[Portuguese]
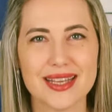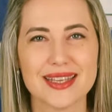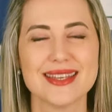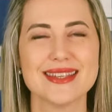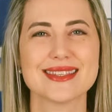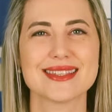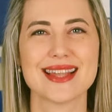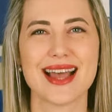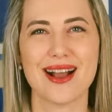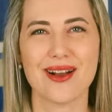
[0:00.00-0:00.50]
que
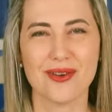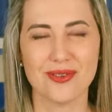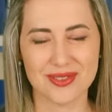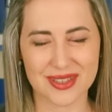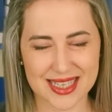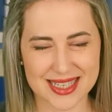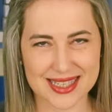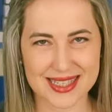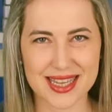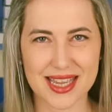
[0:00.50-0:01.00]
está
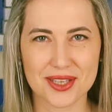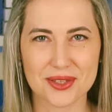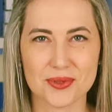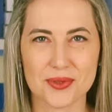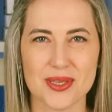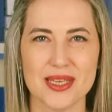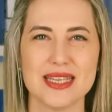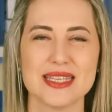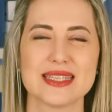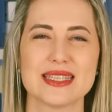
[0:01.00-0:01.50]
acontecendo
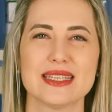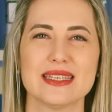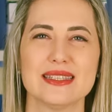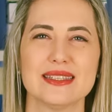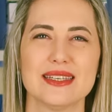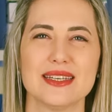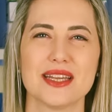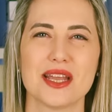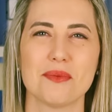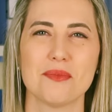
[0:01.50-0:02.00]

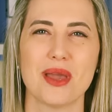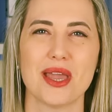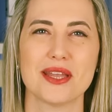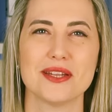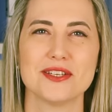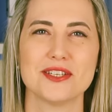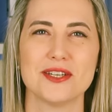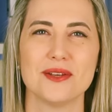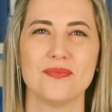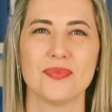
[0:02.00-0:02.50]

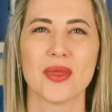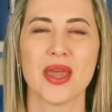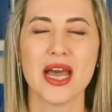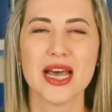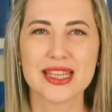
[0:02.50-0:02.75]
instantaneamente.